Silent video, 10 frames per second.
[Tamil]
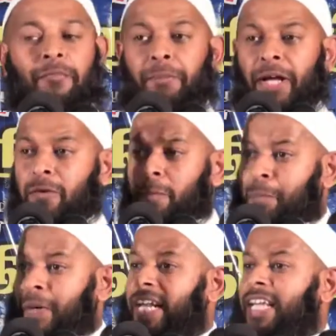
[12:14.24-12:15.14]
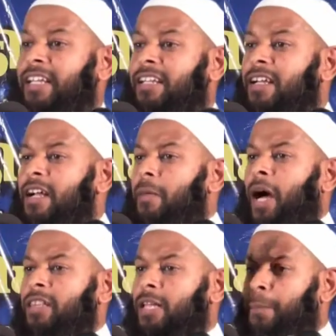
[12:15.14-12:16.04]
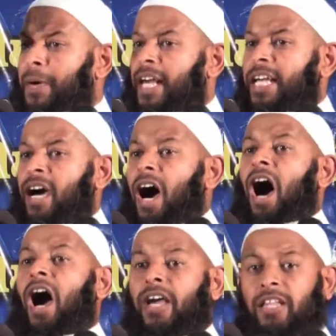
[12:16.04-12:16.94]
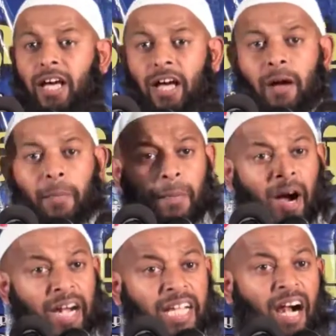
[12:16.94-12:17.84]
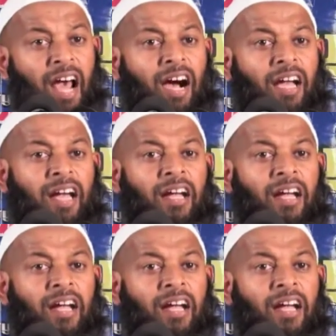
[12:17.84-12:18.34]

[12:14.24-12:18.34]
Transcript: பெரும் படை அந்த படை ஆயுத பாணிகளாக